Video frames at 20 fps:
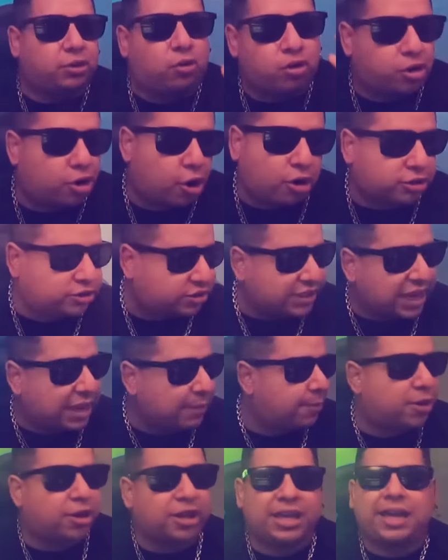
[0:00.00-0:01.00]
un rockstar,
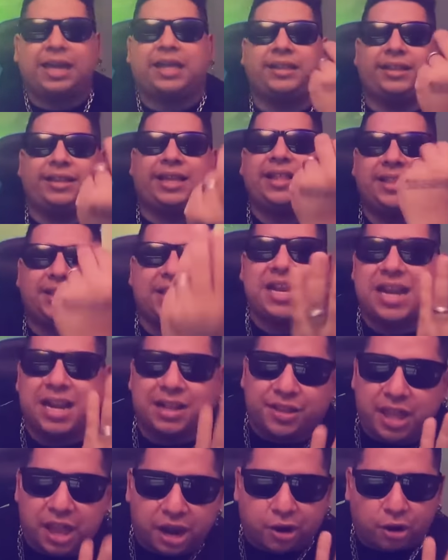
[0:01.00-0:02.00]
pero ¿qué, tienen
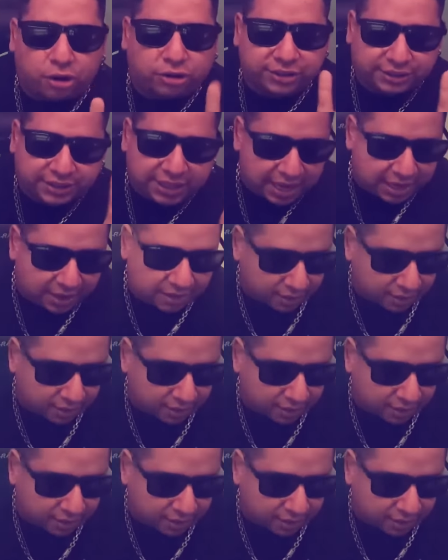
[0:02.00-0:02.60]
de rockstar?